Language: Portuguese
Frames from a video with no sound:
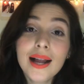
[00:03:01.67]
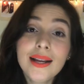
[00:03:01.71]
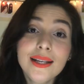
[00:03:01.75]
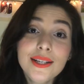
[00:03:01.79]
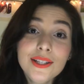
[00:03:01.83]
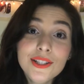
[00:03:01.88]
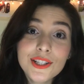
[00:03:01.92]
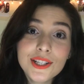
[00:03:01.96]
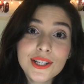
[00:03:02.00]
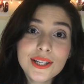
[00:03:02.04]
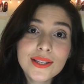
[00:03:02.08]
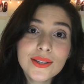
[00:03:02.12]

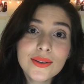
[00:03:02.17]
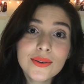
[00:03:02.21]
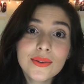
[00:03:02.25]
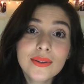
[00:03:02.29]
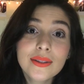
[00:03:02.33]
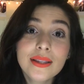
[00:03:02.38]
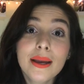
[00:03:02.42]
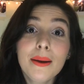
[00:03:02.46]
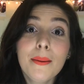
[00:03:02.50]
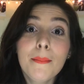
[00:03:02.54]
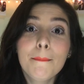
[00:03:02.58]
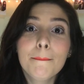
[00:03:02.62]
Além disso,
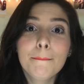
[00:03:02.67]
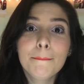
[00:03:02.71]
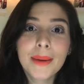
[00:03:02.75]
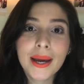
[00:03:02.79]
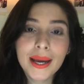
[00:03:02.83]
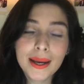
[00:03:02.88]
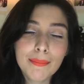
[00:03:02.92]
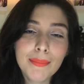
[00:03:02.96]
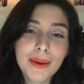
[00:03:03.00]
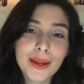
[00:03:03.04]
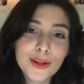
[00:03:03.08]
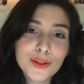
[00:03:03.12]
tem
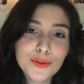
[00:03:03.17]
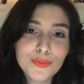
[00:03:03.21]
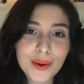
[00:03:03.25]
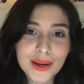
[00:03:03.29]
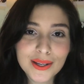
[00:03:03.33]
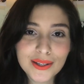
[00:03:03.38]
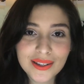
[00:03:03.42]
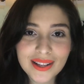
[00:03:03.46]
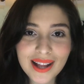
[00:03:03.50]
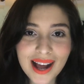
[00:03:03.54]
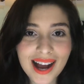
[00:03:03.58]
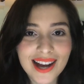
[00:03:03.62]
bem menos
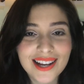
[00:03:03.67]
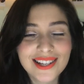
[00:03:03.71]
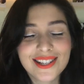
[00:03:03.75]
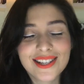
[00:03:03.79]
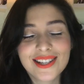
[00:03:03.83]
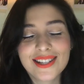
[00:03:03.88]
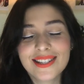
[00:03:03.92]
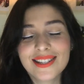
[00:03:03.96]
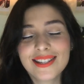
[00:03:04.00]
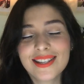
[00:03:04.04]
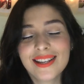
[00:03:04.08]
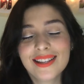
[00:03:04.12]
personagens,